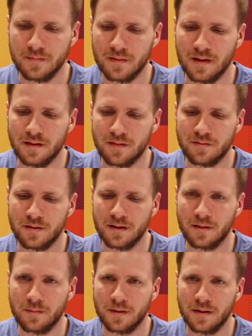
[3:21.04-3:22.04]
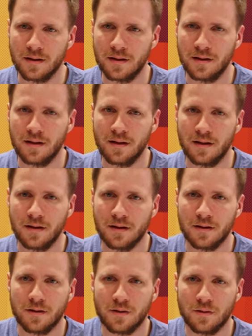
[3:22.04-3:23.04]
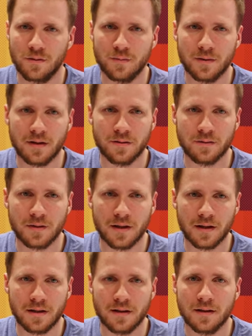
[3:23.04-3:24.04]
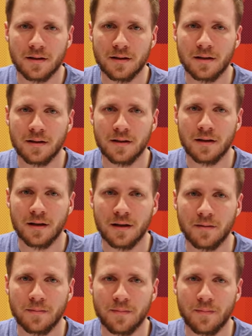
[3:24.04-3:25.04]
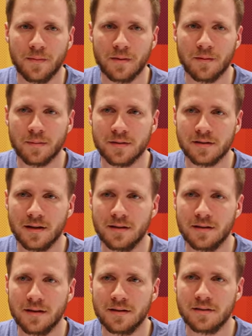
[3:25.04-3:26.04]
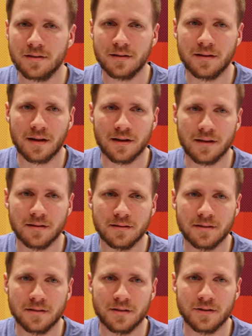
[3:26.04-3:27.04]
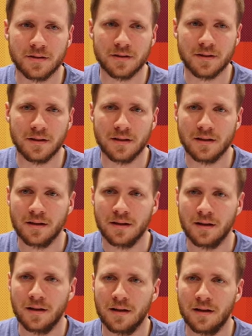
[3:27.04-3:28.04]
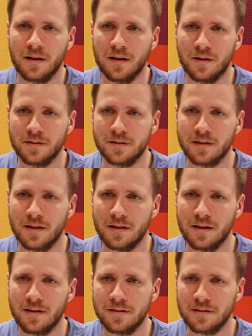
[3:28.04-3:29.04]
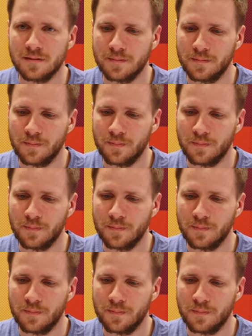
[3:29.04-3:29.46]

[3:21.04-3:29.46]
data frame kolumnę tutaj mamy sentence i target, czyli od sentence